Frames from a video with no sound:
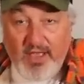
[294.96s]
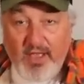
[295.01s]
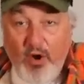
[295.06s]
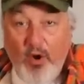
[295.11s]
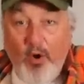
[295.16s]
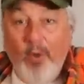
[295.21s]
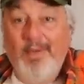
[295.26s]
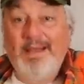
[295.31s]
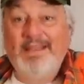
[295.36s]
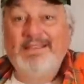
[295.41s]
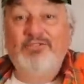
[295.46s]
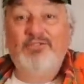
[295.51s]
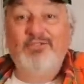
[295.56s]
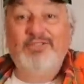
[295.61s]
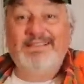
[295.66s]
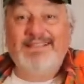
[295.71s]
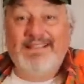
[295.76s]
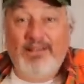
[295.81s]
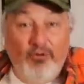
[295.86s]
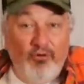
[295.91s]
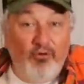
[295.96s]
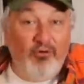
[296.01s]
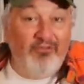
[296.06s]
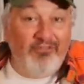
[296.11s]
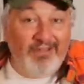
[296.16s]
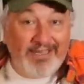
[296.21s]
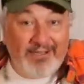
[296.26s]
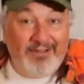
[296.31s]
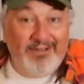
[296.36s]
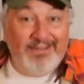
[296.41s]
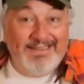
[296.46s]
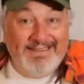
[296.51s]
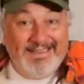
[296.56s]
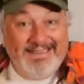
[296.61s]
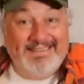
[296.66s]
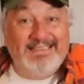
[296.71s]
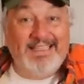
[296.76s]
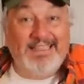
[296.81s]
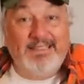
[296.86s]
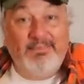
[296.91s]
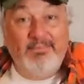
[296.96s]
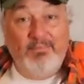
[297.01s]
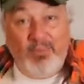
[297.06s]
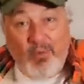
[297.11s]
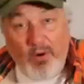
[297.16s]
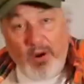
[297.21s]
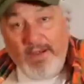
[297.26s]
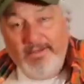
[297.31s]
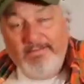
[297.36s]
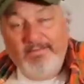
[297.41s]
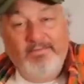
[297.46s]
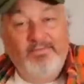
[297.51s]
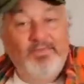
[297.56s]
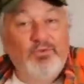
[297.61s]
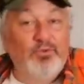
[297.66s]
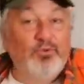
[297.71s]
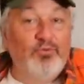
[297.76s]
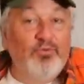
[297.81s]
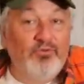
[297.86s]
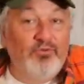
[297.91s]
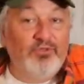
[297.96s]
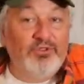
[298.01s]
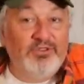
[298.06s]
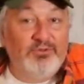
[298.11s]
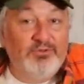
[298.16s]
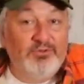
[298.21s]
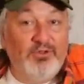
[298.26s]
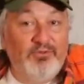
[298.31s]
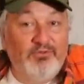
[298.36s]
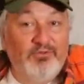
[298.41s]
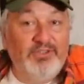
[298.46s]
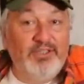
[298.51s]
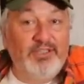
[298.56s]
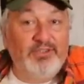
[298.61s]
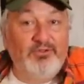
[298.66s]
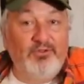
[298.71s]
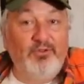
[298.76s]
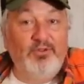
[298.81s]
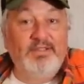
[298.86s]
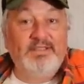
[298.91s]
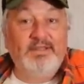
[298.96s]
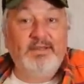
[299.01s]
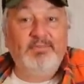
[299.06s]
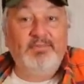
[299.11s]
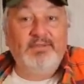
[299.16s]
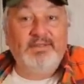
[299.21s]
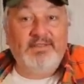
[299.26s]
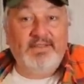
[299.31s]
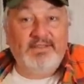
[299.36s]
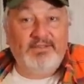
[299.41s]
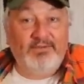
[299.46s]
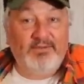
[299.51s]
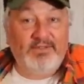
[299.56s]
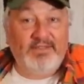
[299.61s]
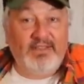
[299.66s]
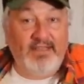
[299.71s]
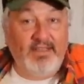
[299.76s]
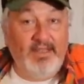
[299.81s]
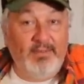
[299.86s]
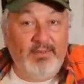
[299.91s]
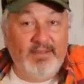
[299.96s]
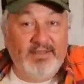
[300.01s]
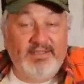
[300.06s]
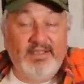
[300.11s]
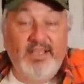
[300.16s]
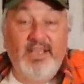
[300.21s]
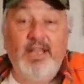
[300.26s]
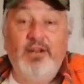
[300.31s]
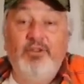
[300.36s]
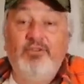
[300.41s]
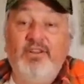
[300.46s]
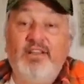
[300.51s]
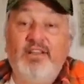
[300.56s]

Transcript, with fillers: en baisse de 0,17 points. Donc autant vous dire que sur le S&P 500, il ne s'est rien passé. Et le